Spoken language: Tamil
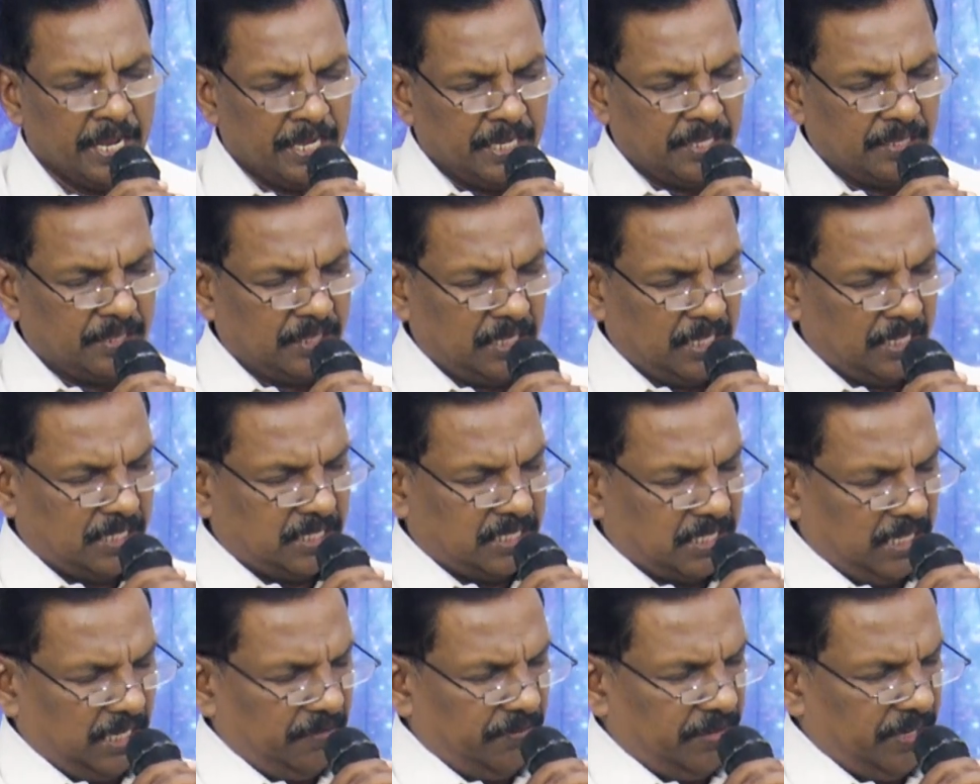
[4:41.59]
இந்த
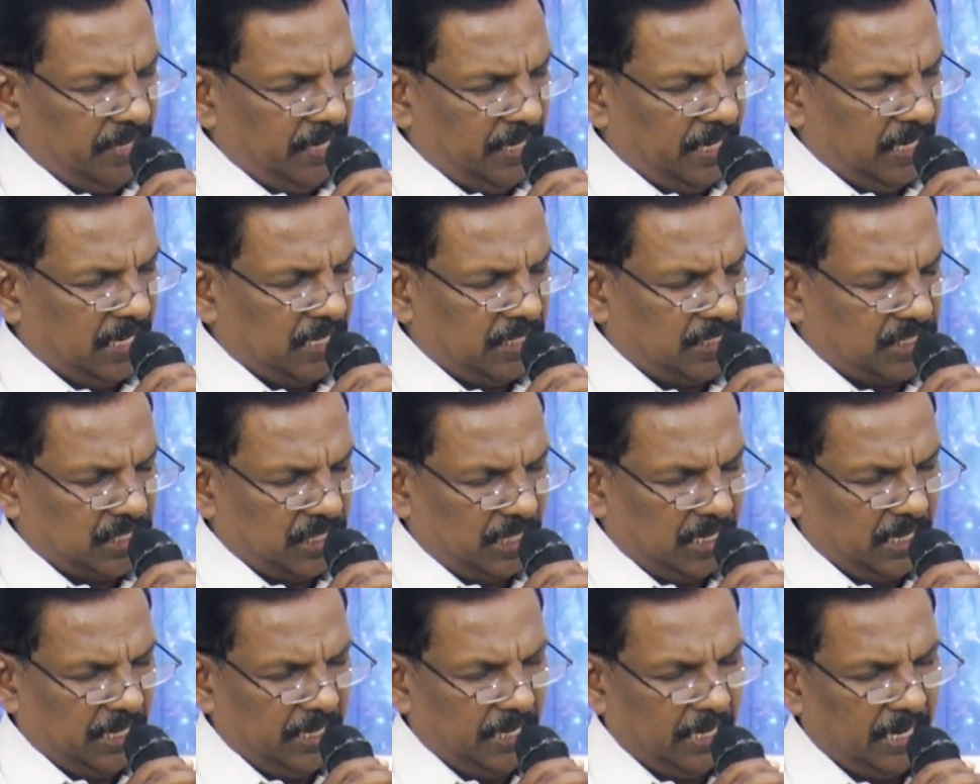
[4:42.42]
டிவி
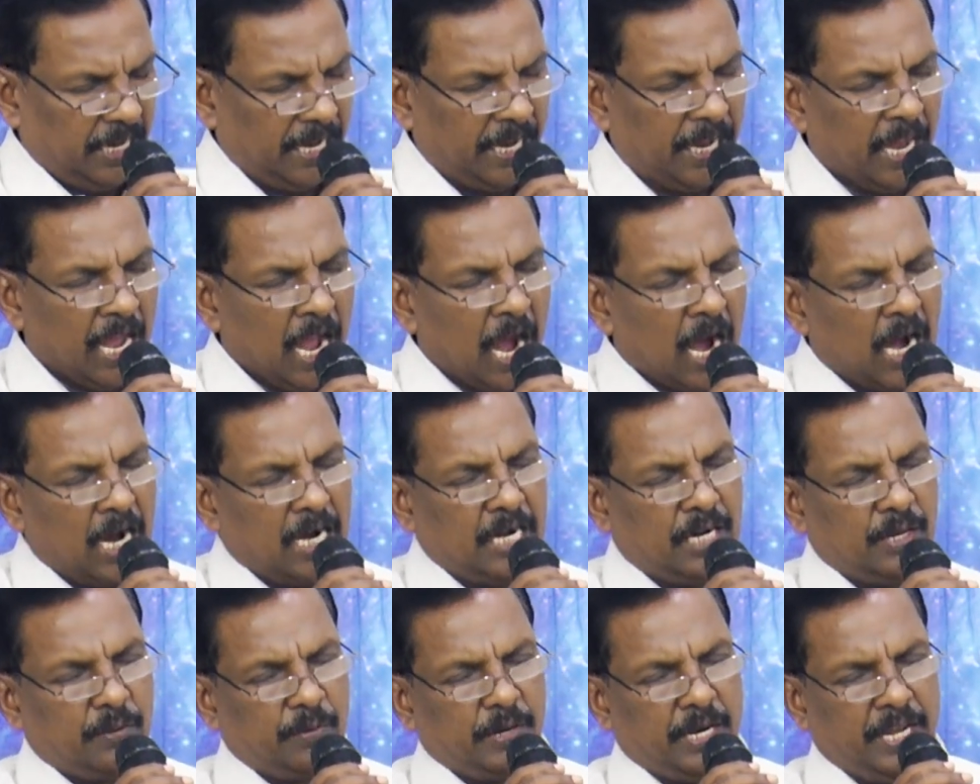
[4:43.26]
நிகழ்ச்சிகளிலே
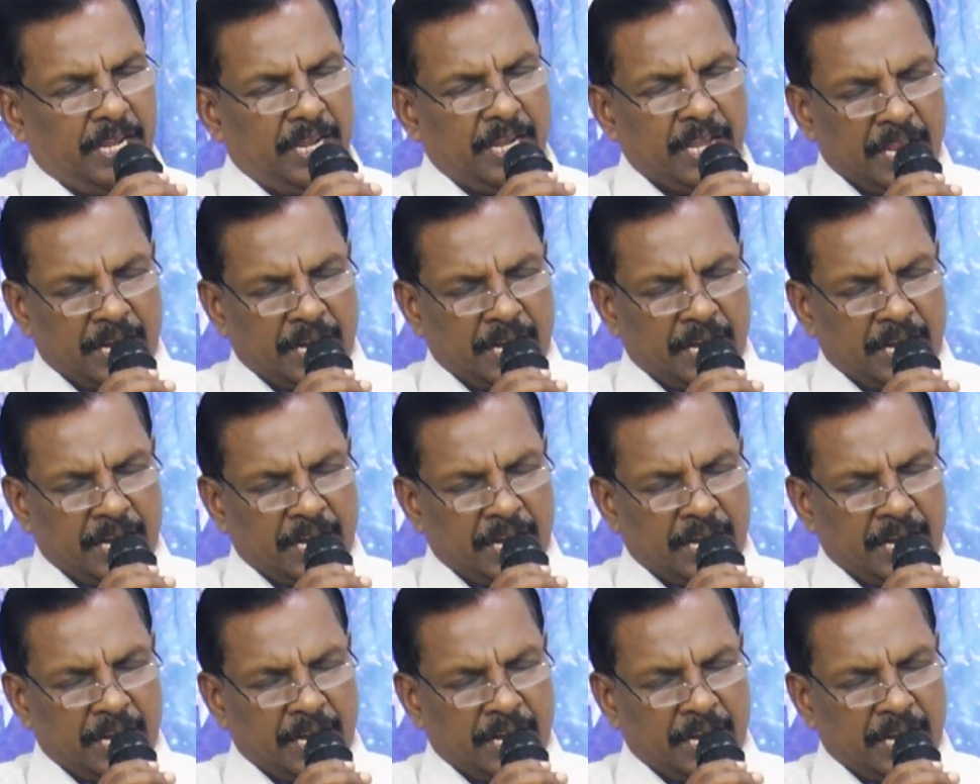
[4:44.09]
ஆண்டவரே